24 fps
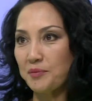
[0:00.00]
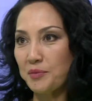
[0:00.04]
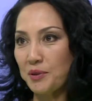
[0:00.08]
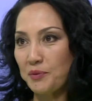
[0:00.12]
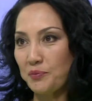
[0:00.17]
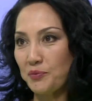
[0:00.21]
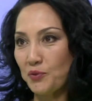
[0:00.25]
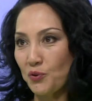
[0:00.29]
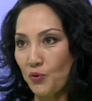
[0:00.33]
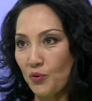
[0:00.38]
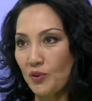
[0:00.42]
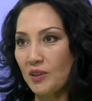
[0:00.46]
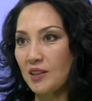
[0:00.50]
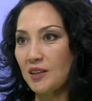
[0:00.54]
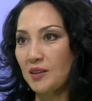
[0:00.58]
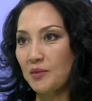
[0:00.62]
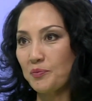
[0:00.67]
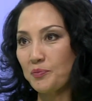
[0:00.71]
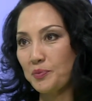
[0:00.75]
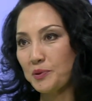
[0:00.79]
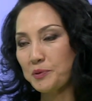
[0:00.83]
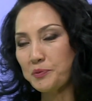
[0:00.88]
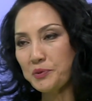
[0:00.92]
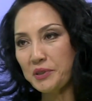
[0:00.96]
Мы только
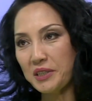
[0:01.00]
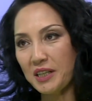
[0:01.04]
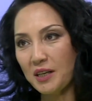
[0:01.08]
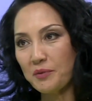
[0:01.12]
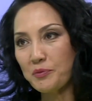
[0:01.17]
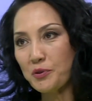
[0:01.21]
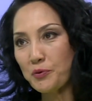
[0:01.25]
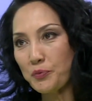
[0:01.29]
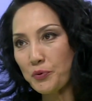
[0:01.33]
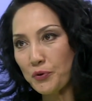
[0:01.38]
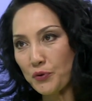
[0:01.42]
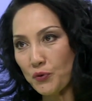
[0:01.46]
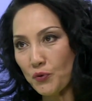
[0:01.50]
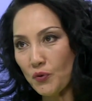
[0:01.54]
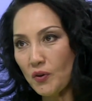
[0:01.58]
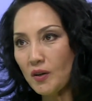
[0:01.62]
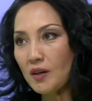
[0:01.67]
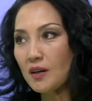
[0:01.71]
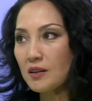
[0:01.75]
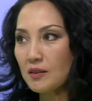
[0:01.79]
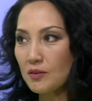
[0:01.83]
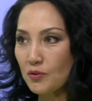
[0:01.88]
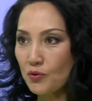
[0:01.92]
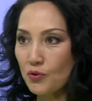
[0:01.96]
подбираем
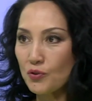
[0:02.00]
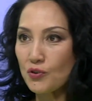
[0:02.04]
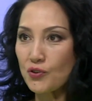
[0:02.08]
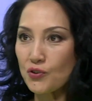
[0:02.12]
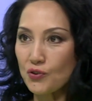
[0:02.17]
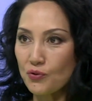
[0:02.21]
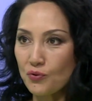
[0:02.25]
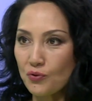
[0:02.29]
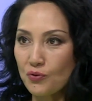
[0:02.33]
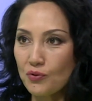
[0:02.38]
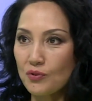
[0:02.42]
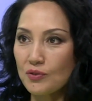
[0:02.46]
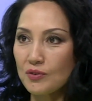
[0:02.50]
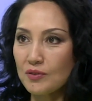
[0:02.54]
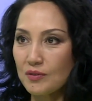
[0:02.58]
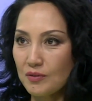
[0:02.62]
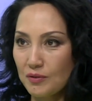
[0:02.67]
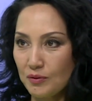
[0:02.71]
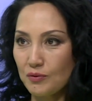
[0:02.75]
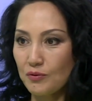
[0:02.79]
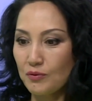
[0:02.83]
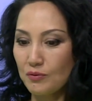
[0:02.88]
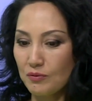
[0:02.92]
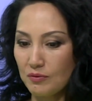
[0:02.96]
репертуар,
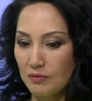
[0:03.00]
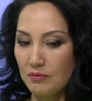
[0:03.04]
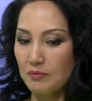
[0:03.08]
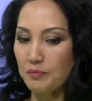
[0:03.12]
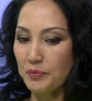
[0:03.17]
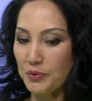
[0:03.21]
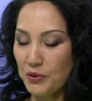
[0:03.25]
кое-что